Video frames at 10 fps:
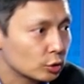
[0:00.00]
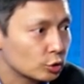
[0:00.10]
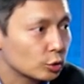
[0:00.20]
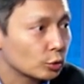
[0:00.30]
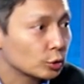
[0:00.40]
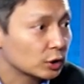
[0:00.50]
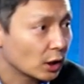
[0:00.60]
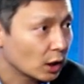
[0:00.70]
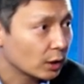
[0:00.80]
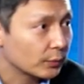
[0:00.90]
что
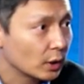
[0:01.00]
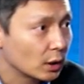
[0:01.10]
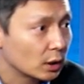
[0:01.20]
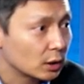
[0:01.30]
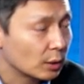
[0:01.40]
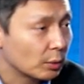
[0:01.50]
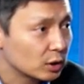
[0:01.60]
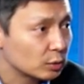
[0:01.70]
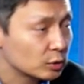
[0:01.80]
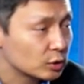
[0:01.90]
такая
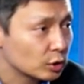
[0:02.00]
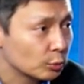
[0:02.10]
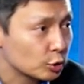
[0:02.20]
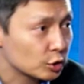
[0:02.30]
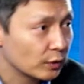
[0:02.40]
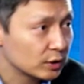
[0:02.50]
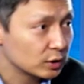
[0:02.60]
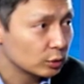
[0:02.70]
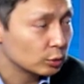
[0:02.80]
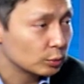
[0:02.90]
необходимость может
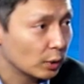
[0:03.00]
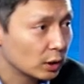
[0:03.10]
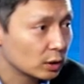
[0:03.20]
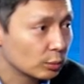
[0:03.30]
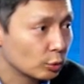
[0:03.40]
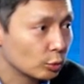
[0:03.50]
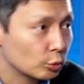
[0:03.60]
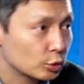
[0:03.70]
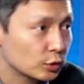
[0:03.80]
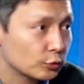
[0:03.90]
возникнуть,
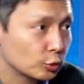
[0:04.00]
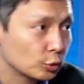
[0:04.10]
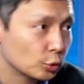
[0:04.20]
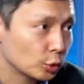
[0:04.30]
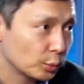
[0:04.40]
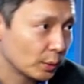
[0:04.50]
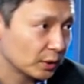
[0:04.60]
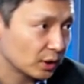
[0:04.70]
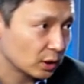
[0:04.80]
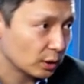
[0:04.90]
поэтому уже в тот
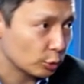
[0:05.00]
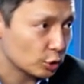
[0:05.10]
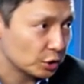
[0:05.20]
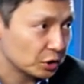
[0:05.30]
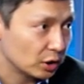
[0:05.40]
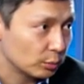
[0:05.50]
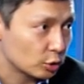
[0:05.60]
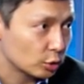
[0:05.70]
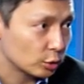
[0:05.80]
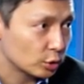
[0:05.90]
момент, когда на прошлой неделе
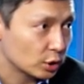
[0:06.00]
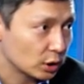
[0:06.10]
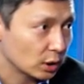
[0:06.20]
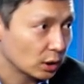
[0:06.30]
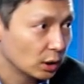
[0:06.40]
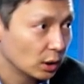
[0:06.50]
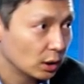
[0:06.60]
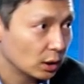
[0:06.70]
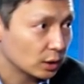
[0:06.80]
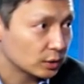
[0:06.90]
пришло решение
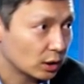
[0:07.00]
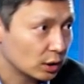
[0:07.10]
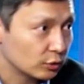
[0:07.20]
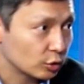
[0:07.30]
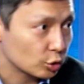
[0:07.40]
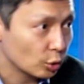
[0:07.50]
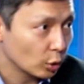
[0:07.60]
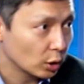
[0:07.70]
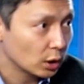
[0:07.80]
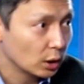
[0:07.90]
закрыть все
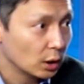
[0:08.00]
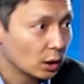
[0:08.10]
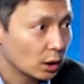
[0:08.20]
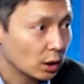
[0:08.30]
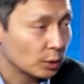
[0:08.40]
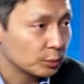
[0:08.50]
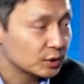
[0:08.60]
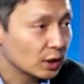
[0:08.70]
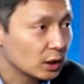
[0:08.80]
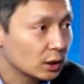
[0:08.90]
школы, мы
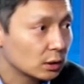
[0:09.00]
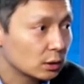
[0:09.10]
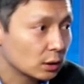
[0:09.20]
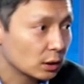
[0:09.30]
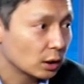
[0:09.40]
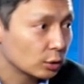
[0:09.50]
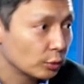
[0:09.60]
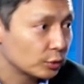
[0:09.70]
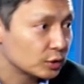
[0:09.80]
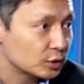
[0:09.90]
стали
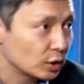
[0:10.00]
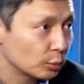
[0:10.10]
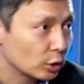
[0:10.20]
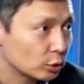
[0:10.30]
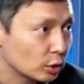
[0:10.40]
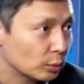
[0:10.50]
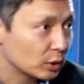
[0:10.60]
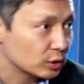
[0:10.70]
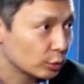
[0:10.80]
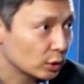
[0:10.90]
готовить систему, которая
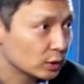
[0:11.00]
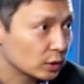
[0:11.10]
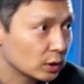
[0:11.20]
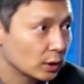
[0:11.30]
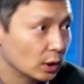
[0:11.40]
позволит